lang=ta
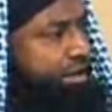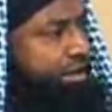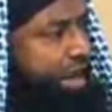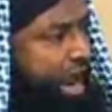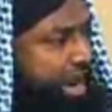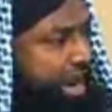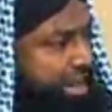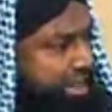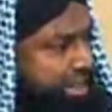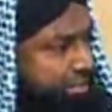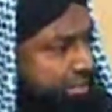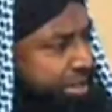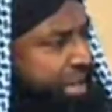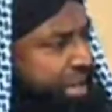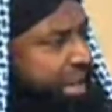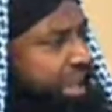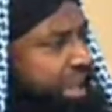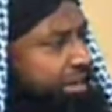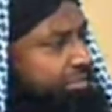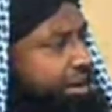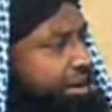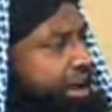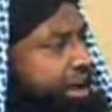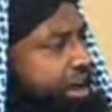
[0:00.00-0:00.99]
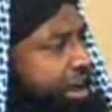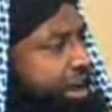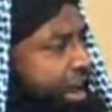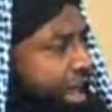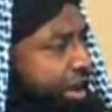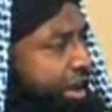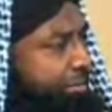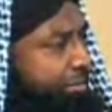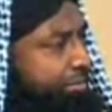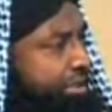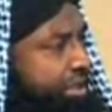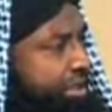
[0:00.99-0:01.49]
நாடியபடியெல்லாம்
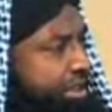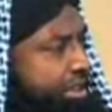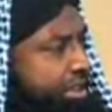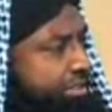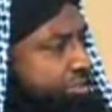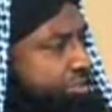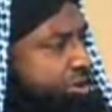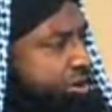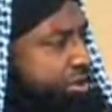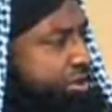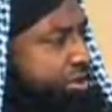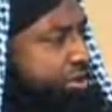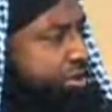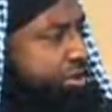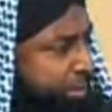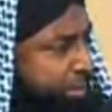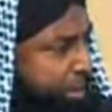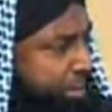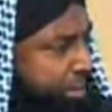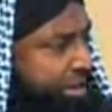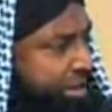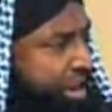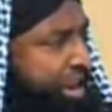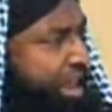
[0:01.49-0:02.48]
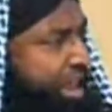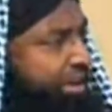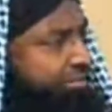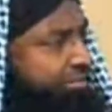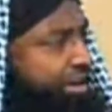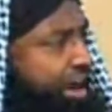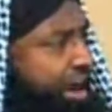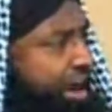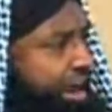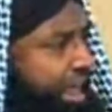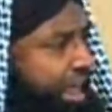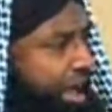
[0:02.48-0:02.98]
வாழலாம் தன்னுடைய விருப்பப்படியெல்லாம்
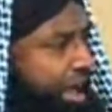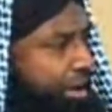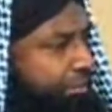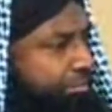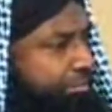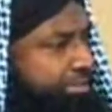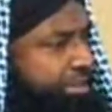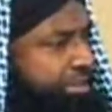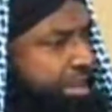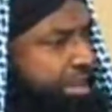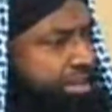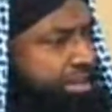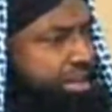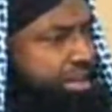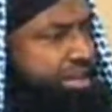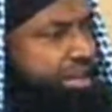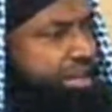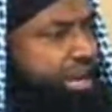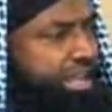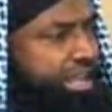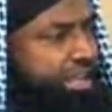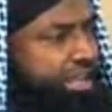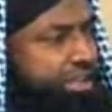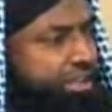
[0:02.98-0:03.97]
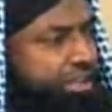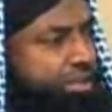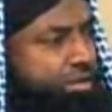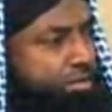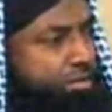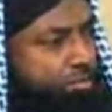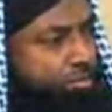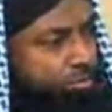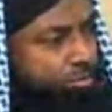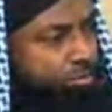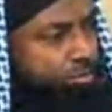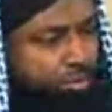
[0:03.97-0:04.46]
வாழலாம் என்ற நிலை
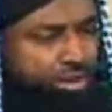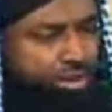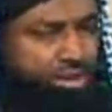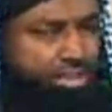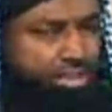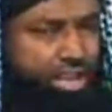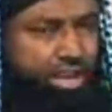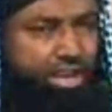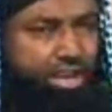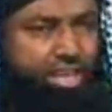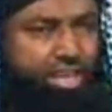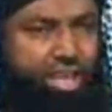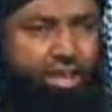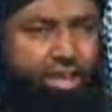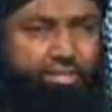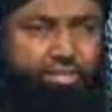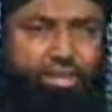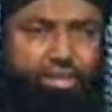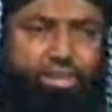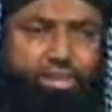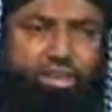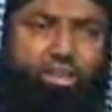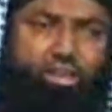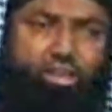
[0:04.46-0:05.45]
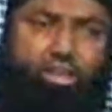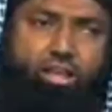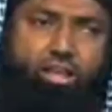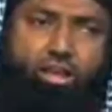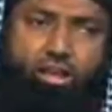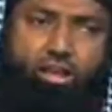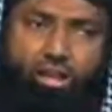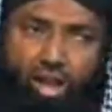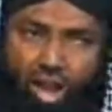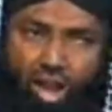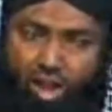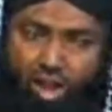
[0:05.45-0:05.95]
மூமினுக்கு கிடையாது
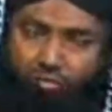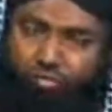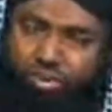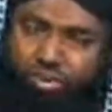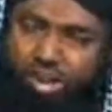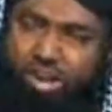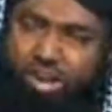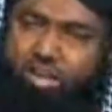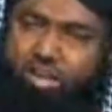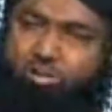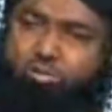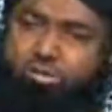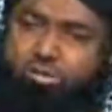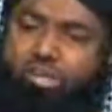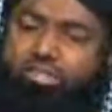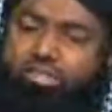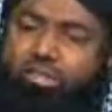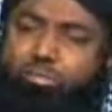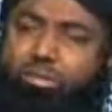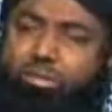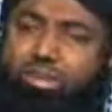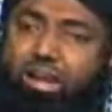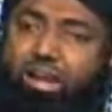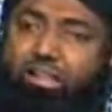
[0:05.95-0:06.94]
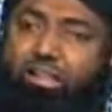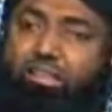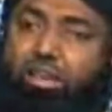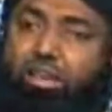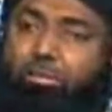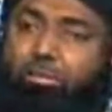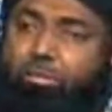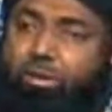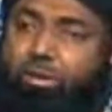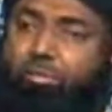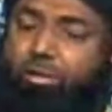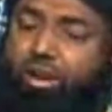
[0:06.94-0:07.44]
காபிர்களுக்குரியது என்பதனால்
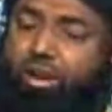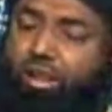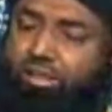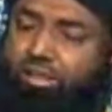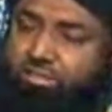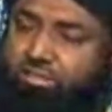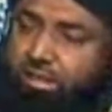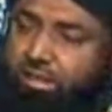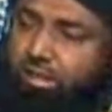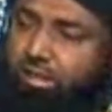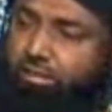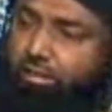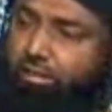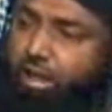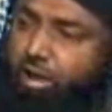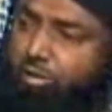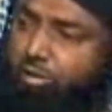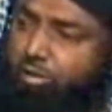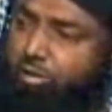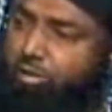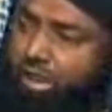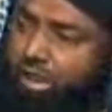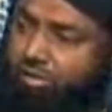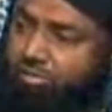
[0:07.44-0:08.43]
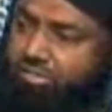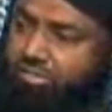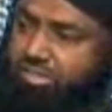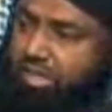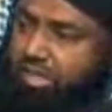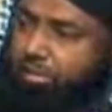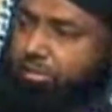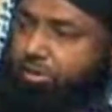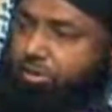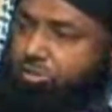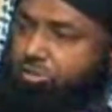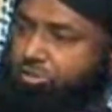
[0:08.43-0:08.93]
தான் எம்பெருமானா சல்லாஹூ
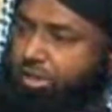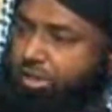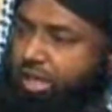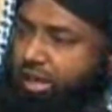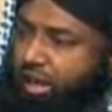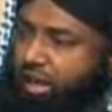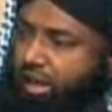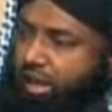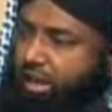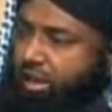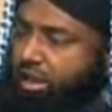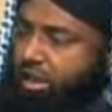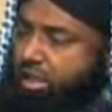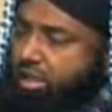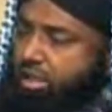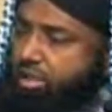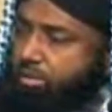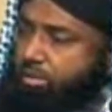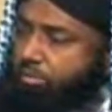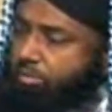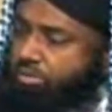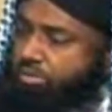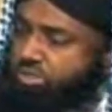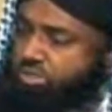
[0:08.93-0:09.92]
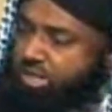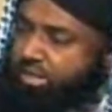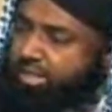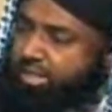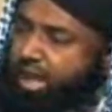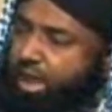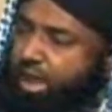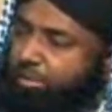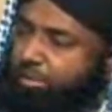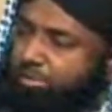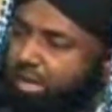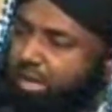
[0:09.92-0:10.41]
அலைவசன் சொன்னார்கள்
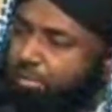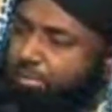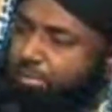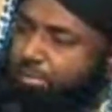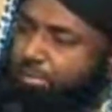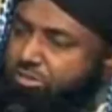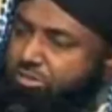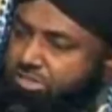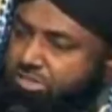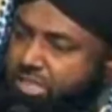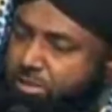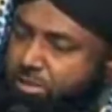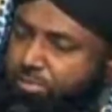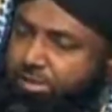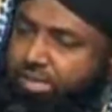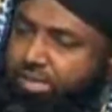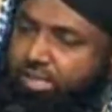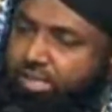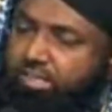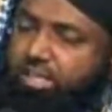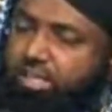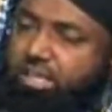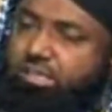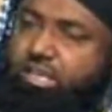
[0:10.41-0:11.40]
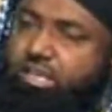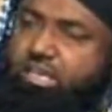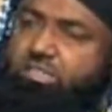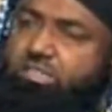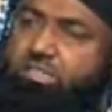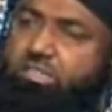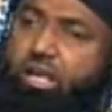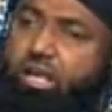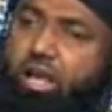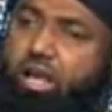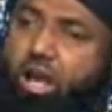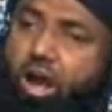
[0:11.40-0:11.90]
முஸ்னத் அகமதுல பதிவு செய்யப்பட்டிருக்கிற
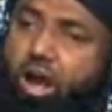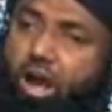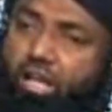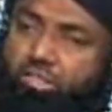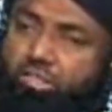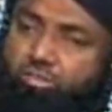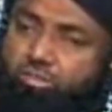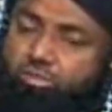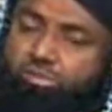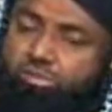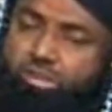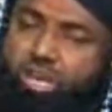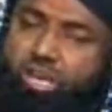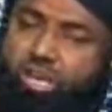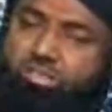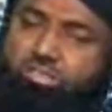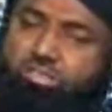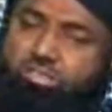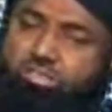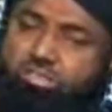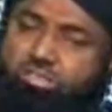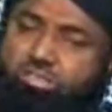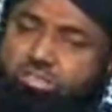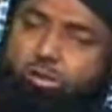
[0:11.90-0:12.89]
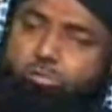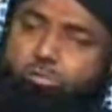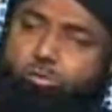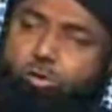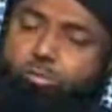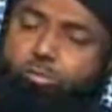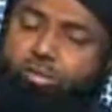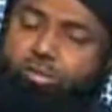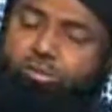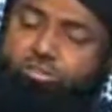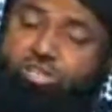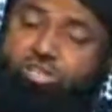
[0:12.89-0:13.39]
அதீஸ் அத்துன்யா சிஜுனுல்
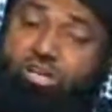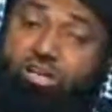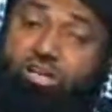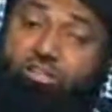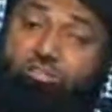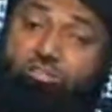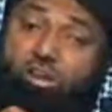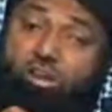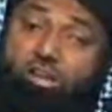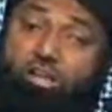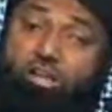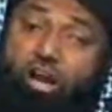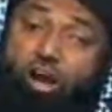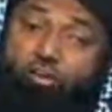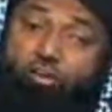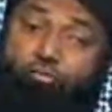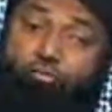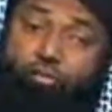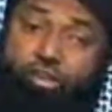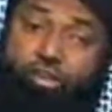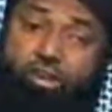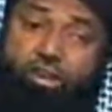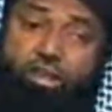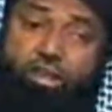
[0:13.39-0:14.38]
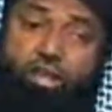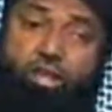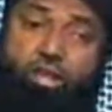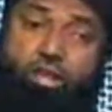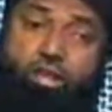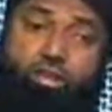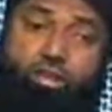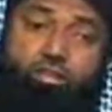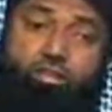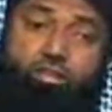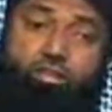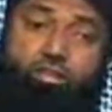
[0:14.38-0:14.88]
மூமின் ஜன்னத்துல் காஃபீர்
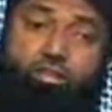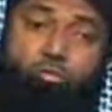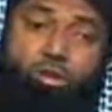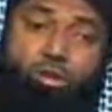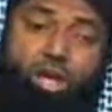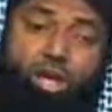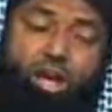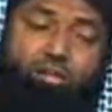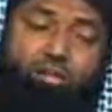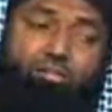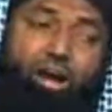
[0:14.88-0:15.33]
இந்த உலக